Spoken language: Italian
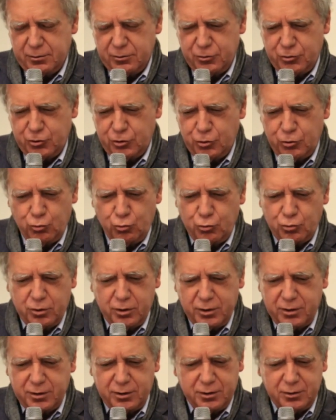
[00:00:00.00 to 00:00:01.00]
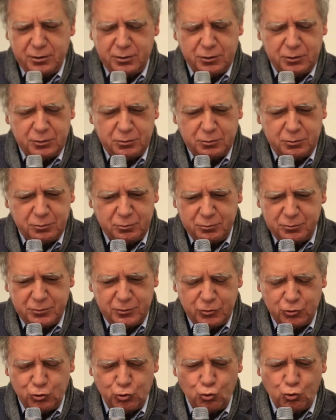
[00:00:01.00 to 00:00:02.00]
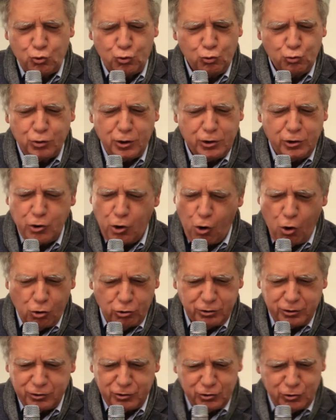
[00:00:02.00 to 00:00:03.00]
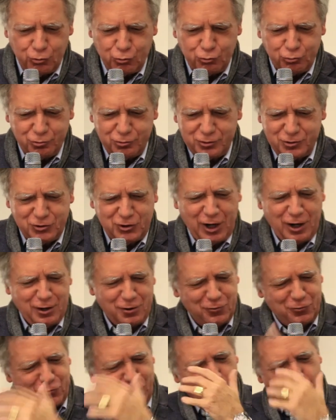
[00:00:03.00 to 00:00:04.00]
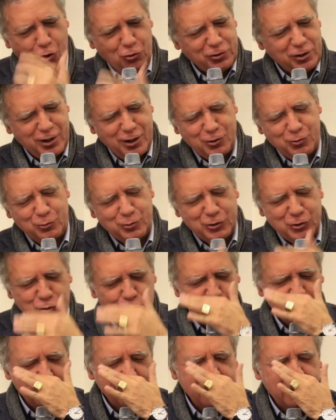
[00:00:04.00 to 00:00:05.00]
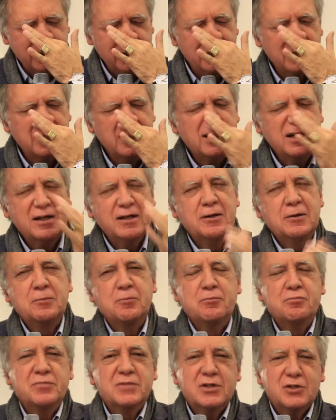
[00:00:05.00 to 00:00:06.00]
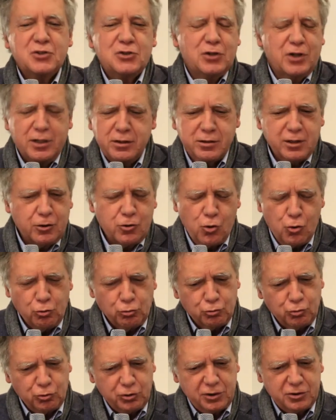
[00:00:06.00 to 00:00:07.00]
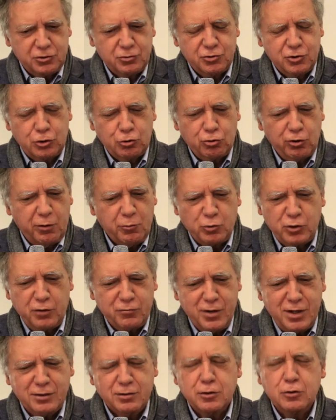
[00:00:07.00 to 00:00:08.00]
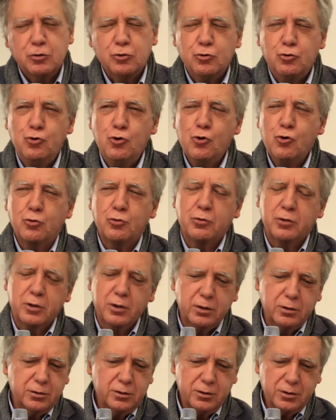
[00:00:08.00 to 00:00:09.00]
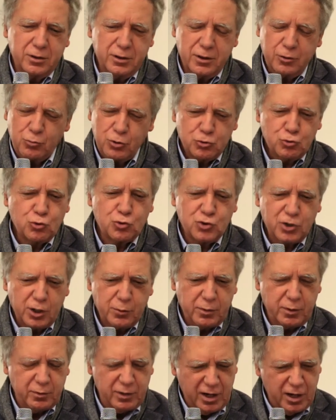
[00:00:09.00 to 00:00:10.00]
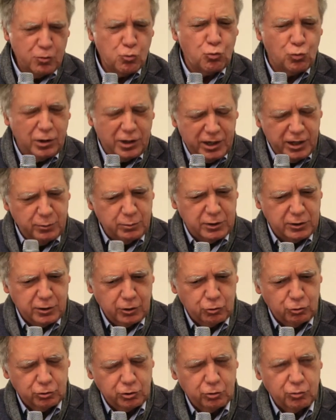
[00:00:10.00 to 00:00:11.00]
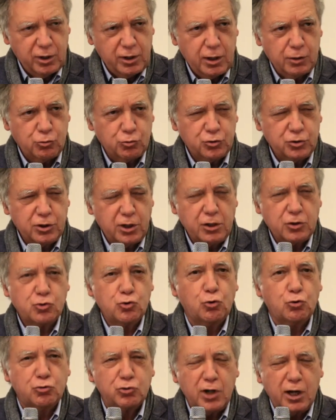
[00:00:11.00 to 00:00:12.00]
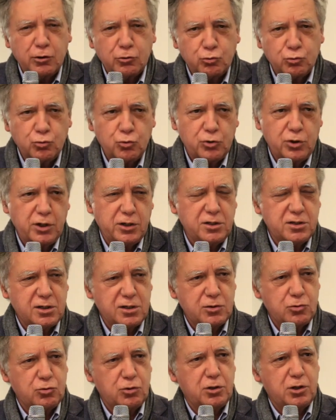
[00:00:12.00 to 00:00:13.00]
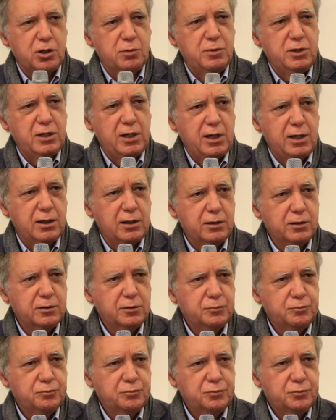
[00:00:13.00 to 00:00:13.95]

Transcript: se non eh, socchiude gli occhi, se, non, se li fodera, come si usa dire, si rende conto che ci troviamo davanti non, e questo sarebbe, è un limite continuare a considerare soltanto un'organizzazione criminale.